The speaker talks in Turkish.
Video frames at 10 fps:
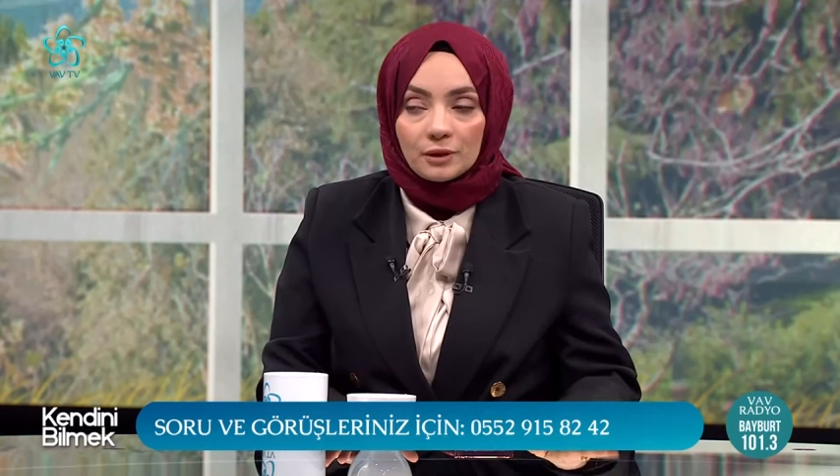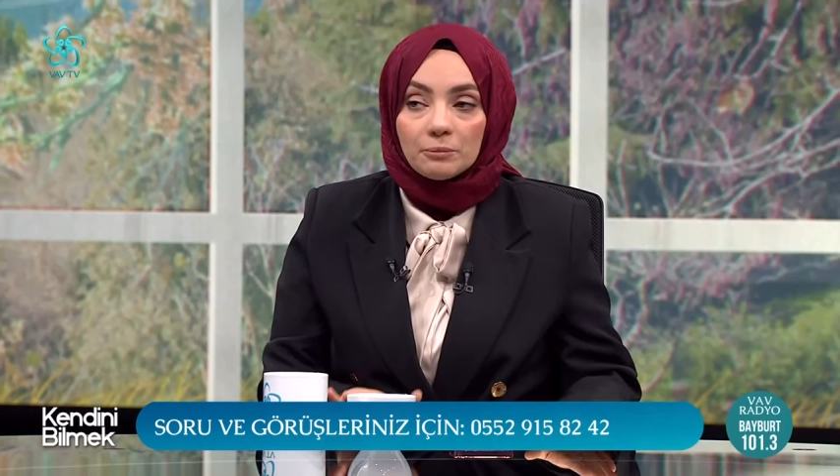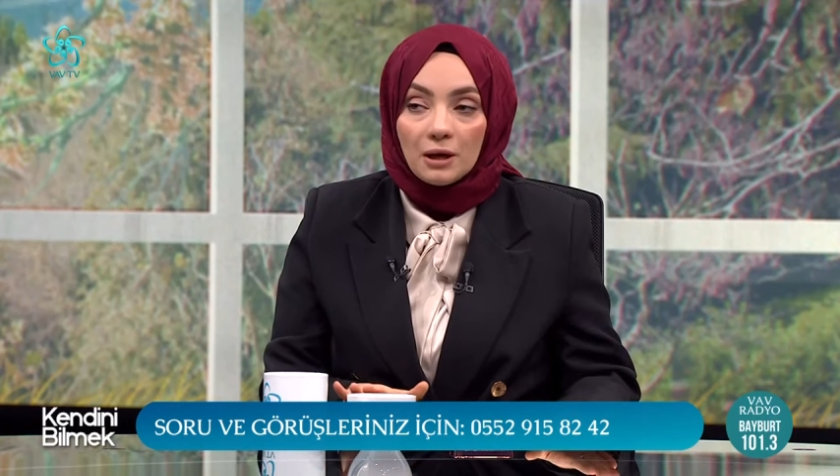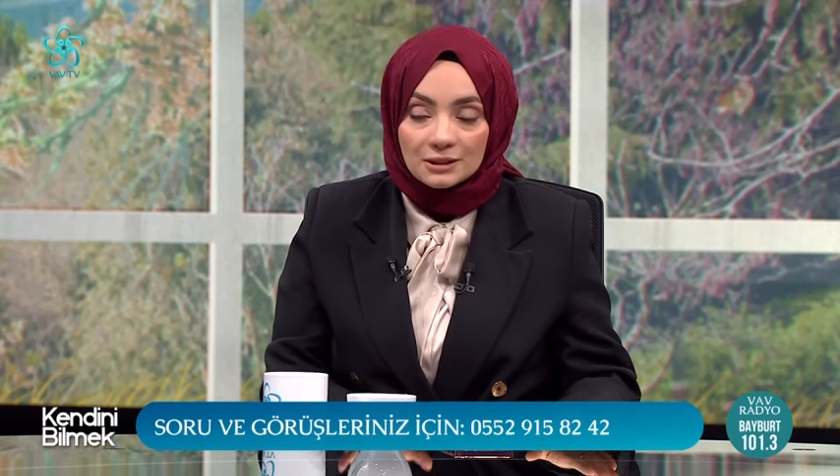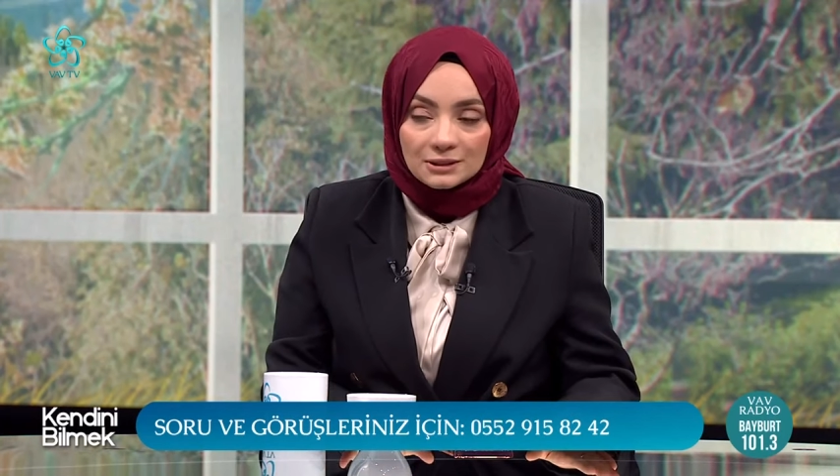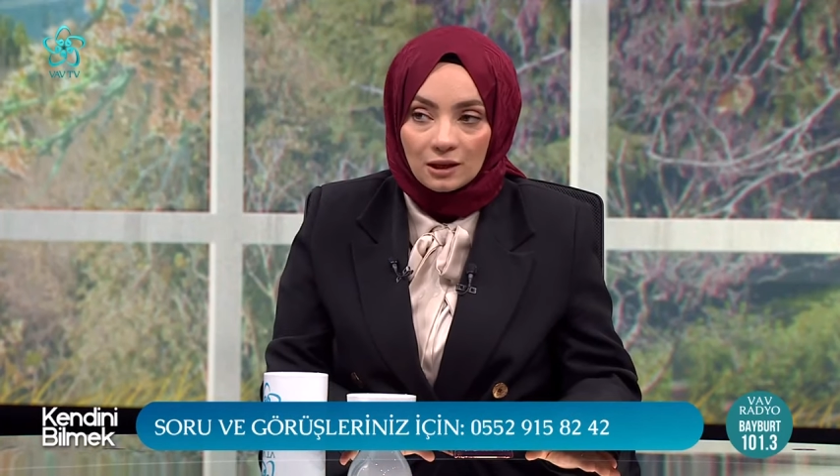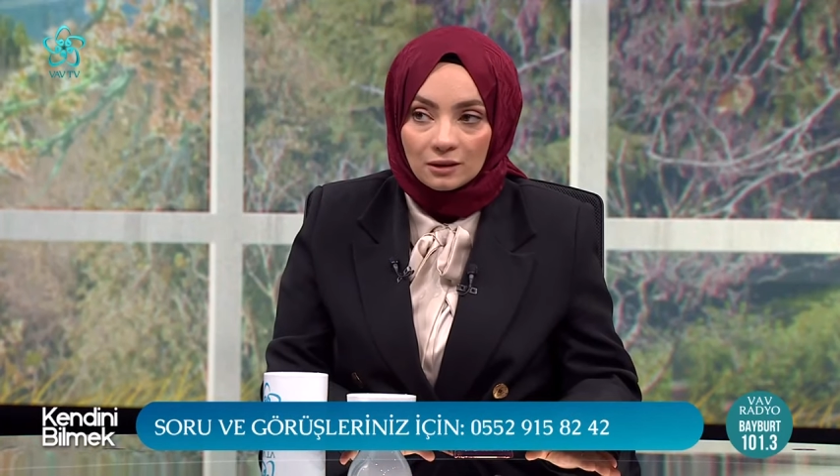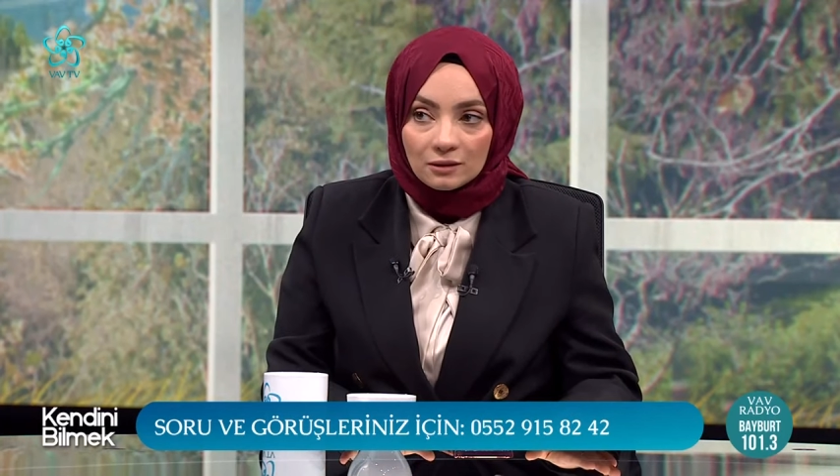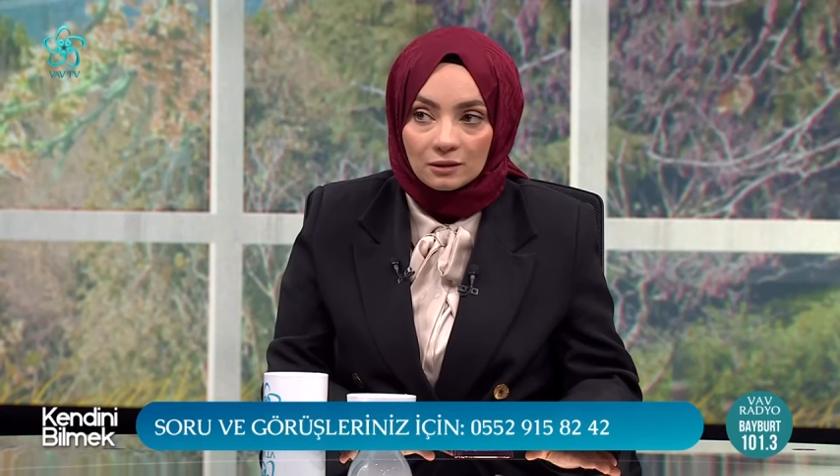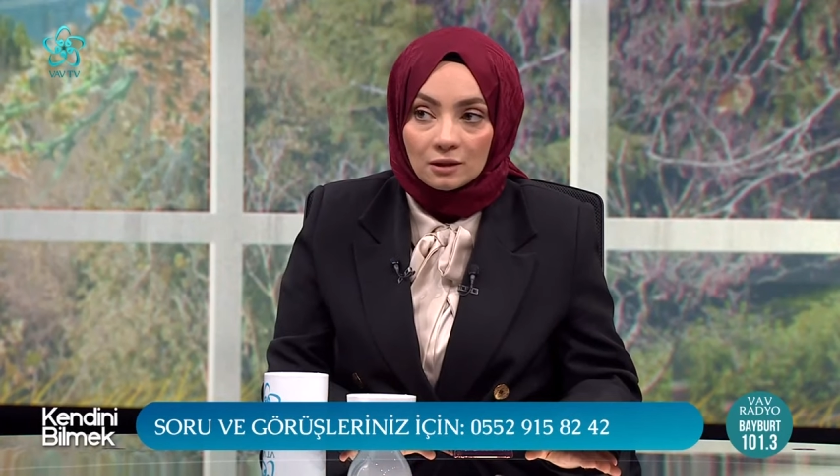
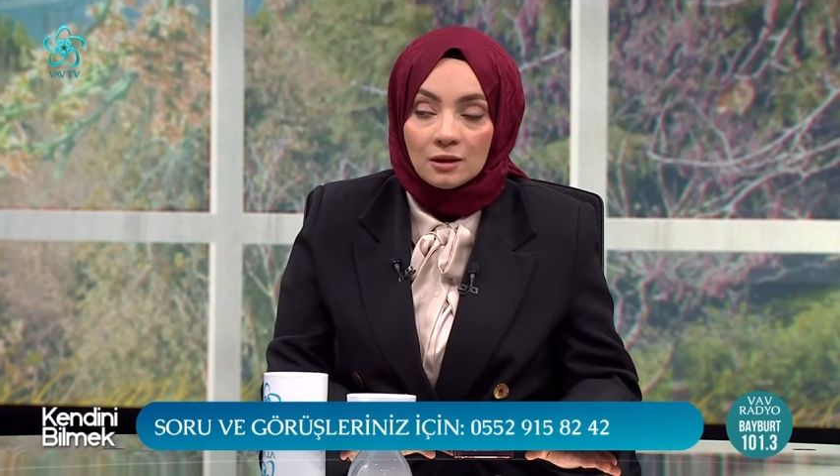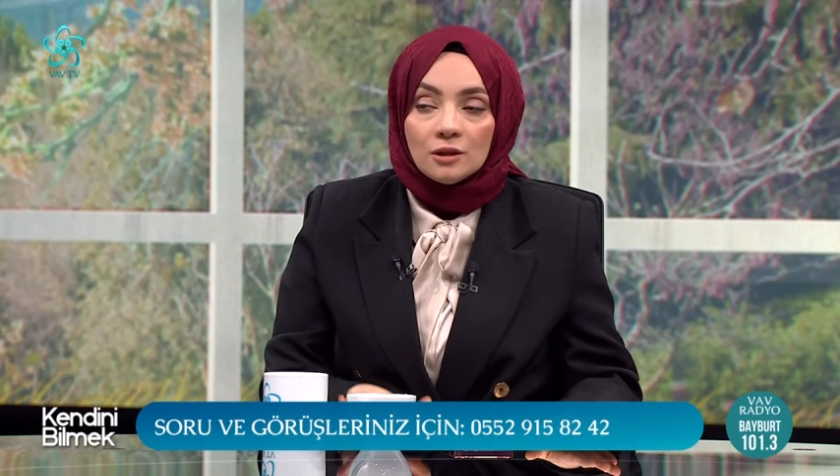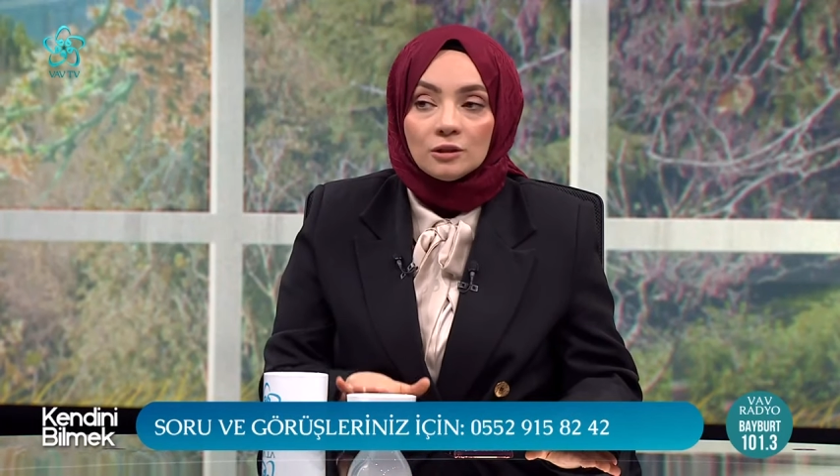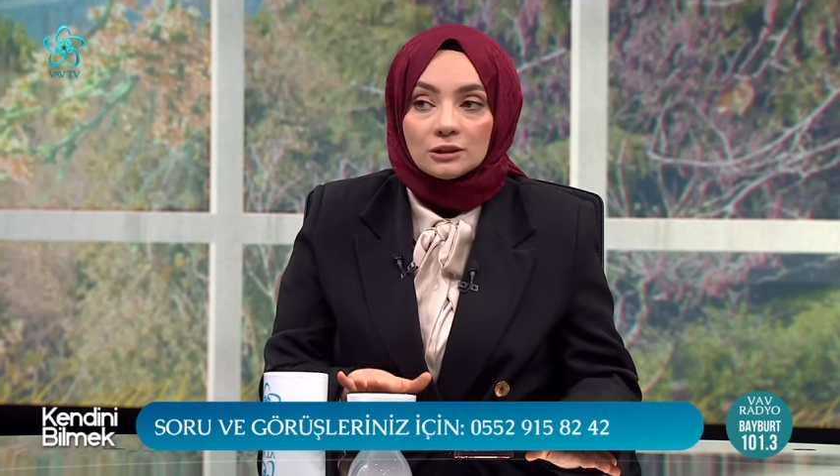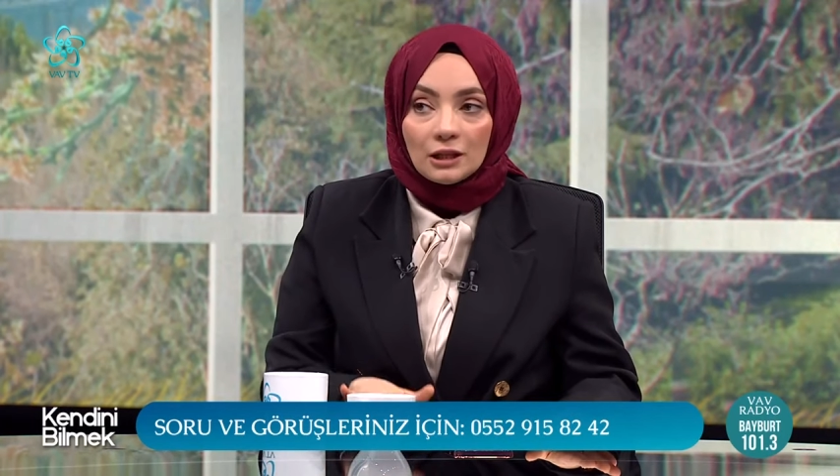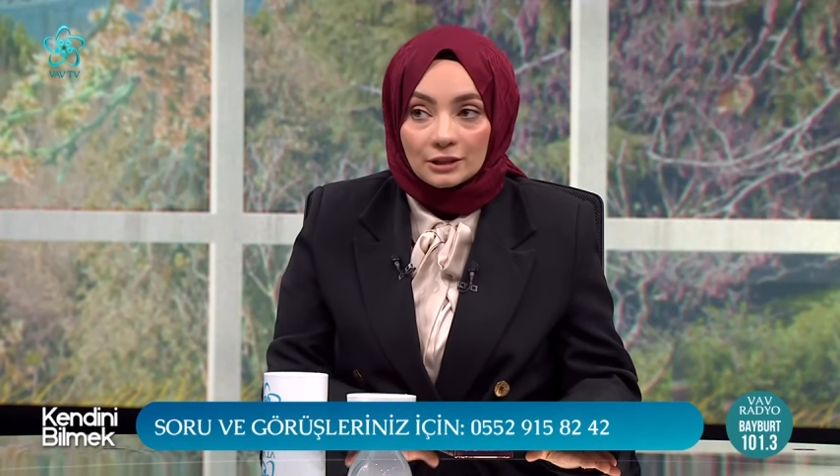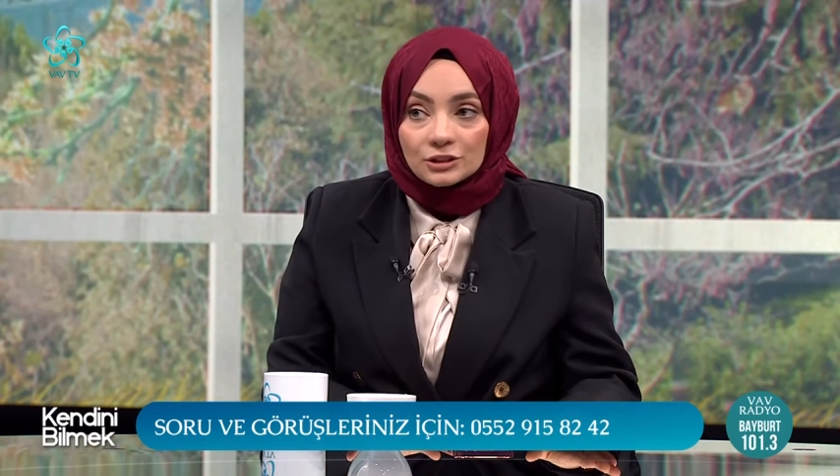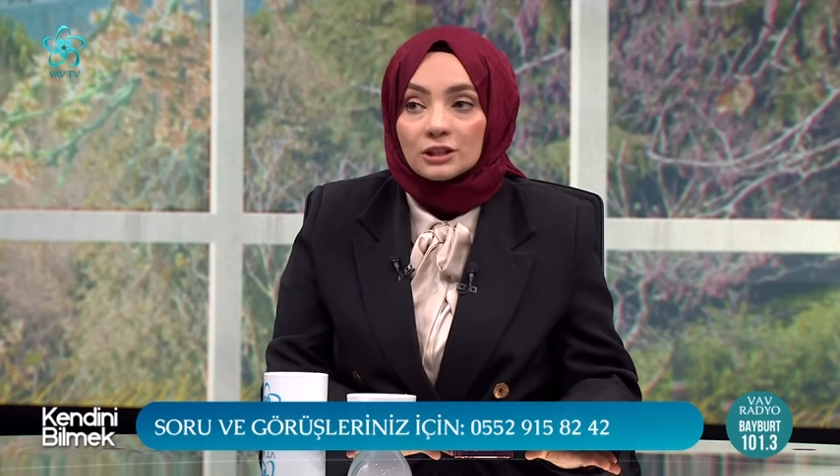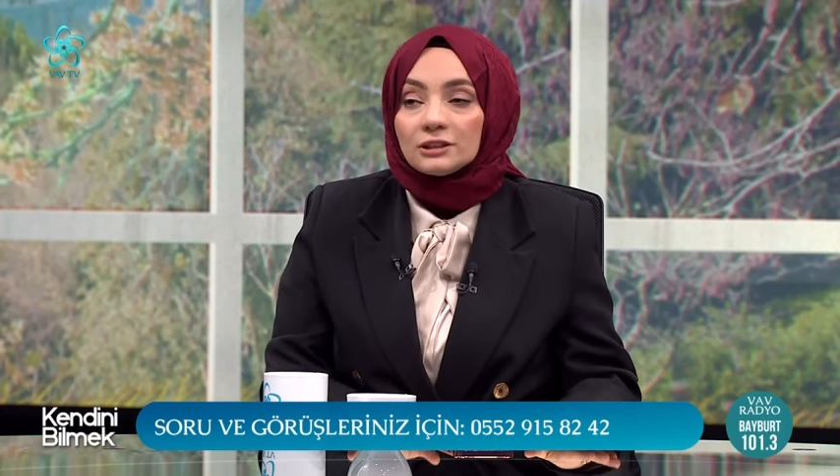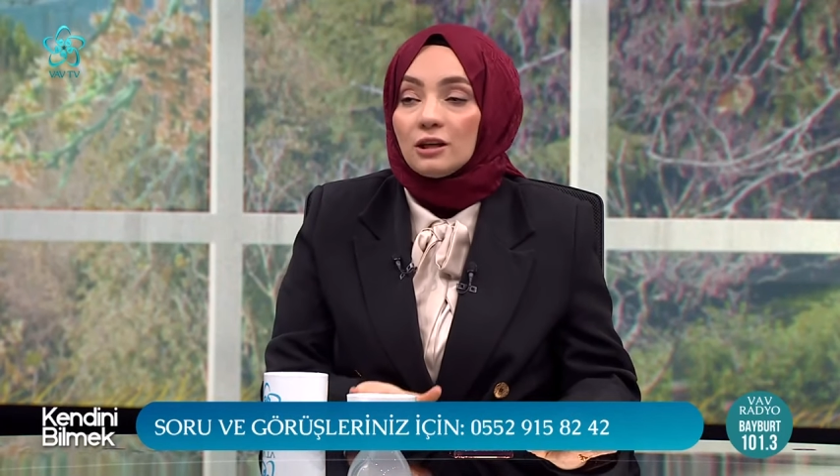Bazen
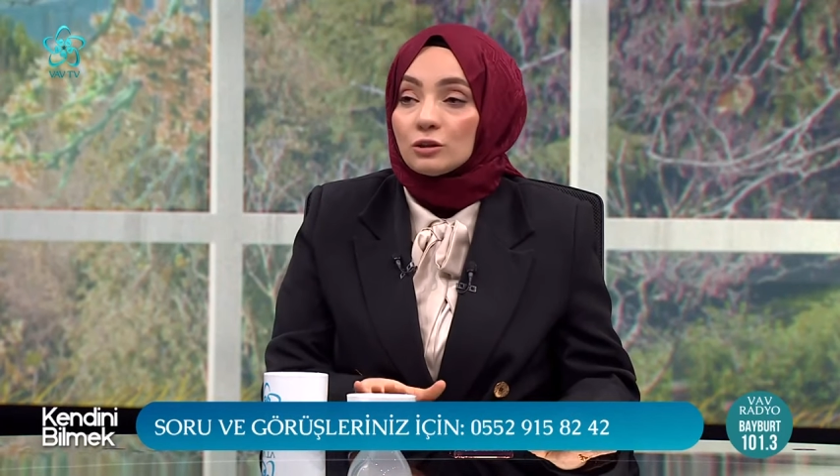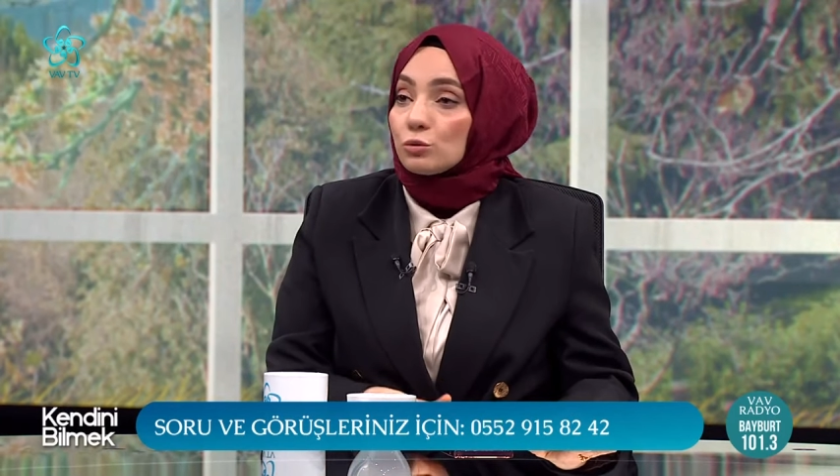gerçekler